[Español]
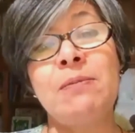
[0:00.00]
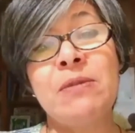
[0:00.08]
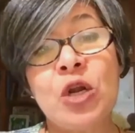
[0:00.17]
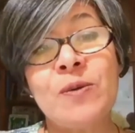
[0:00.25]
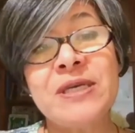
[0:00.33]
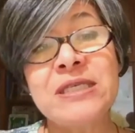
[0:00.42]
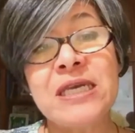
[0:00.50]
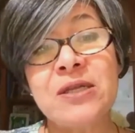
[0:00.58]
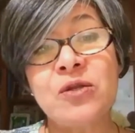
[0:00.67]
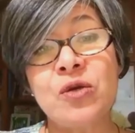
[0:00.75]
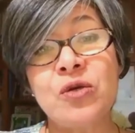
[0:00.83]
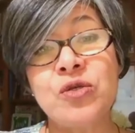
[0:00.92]
En
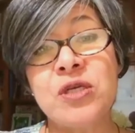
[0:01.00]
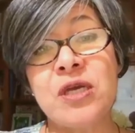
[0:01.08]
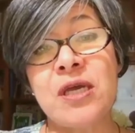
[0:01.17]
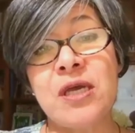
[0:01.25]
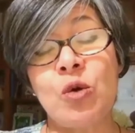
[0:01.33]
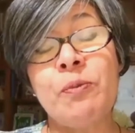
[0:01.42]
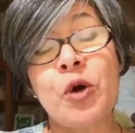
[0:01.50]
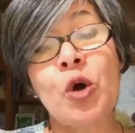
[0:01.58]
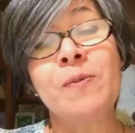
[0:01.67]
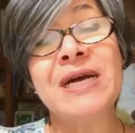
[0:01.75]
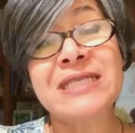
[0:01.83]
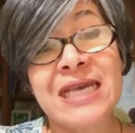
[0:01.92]
1900, eh,
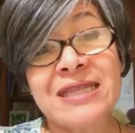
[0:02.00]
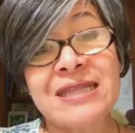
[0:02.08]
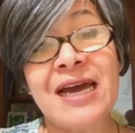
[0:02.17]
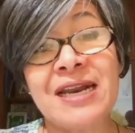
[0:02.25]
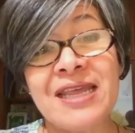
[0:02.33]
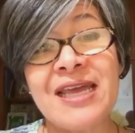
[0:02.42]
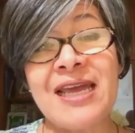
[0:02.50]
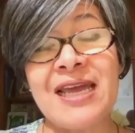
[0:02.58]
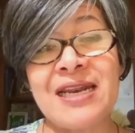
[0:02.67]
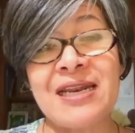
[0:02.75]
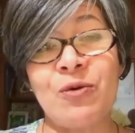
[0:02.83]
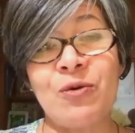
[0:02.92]
un poco más
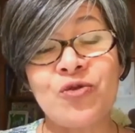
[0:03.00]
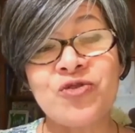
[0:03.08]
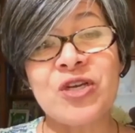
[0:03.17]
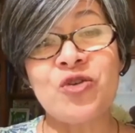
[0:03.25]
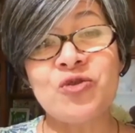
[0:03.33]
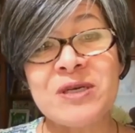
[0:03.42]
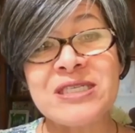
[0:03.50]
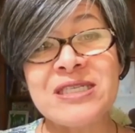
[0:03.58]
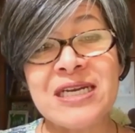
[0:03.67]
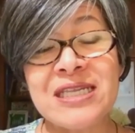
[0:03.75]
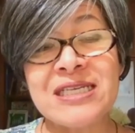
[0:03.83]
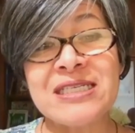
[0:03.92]
tarde, en unos
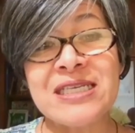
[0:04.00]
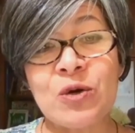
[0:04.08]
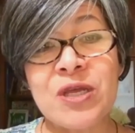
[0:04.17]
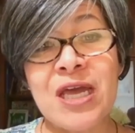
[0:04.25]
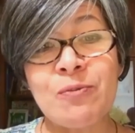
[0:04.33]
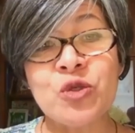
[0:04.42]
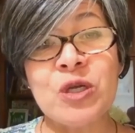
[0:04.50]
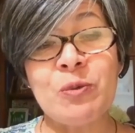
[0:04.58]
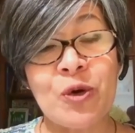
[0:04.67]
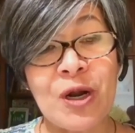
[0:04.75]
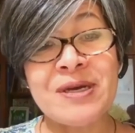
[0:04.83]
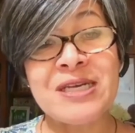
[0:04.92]
años más tarde,
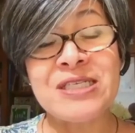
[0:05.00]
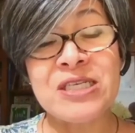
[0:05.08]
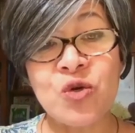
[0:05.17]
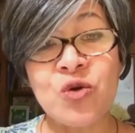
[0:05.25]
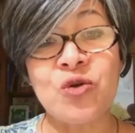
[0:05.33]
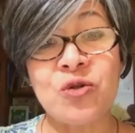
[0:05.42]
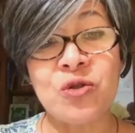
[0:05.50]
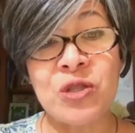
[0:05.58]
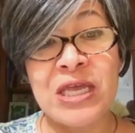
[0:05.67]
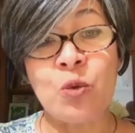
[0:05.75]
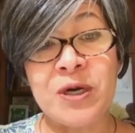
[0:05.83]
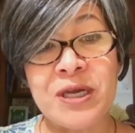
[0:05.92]
desarrollamos el programa de Cisco
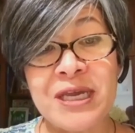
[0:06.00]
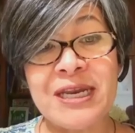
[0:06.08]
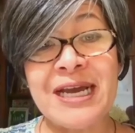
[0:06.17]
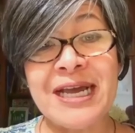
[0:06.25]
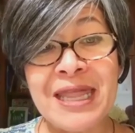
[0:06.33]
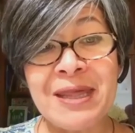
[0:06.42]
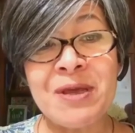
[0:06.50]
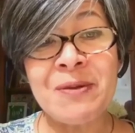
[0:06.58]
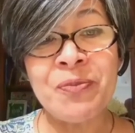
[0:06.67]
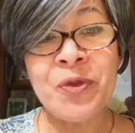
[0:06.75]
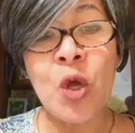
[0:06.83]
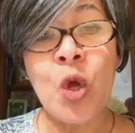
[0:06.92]
Networking
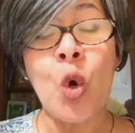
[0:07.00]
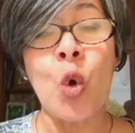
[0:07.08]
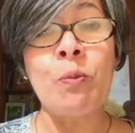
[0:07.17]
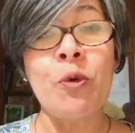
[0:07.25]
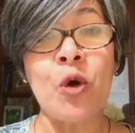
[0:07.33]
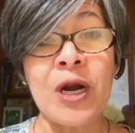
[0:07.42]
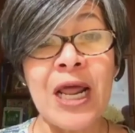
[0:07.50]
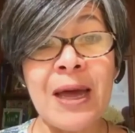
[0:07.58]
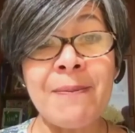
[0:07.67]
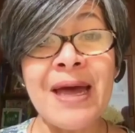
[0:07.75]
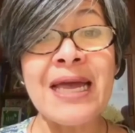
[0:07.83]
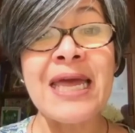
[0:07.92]
Academy un
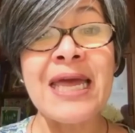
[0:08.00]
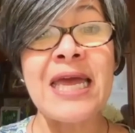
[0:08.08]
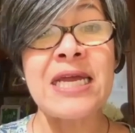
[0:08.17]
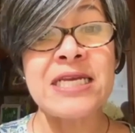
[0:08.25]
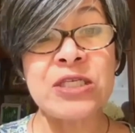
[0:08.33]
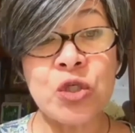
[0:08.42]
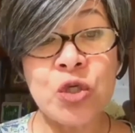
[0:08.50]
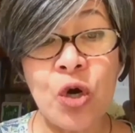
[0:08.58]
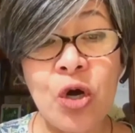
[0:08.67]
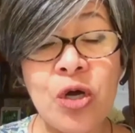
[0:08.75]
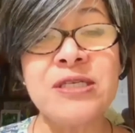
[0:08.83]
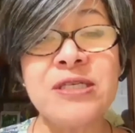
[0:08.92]
programa que
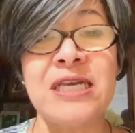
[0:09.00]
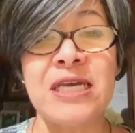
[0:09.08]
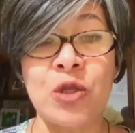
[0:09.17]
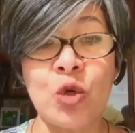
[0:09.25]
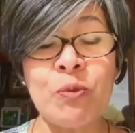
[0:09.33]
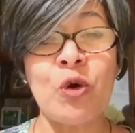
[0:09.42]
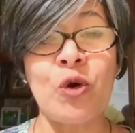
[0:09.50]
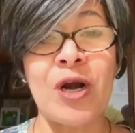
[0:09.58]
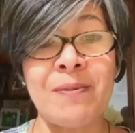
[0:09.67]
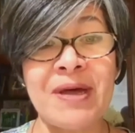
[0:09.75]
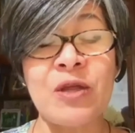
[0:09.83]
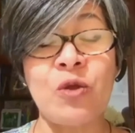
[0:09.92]
inició siendo un
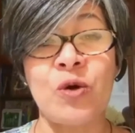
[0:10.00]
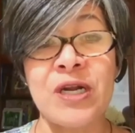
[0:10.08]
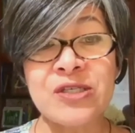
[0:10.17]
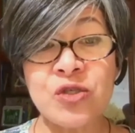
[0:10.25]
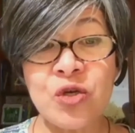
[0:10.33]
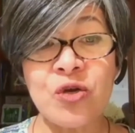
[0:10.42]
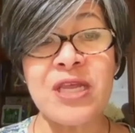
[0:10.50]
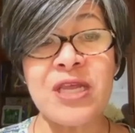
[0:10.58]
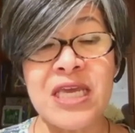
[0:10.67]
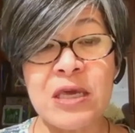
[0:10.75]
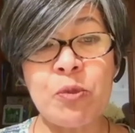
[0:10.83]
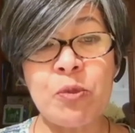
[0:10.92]
programa de
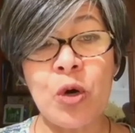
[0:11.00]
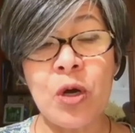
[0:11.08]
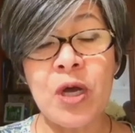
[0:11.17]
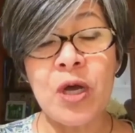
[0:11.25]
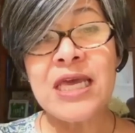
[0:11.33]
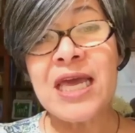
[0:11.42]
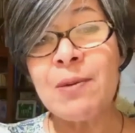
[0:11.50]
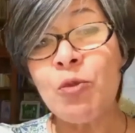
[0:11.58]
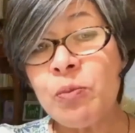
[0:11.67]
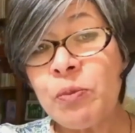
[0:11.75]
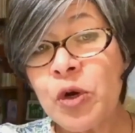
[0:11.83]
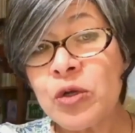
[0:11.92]
donación de equipo
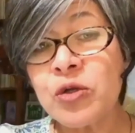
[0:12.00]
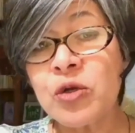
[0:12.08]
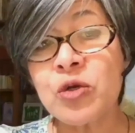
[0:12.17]
y que muy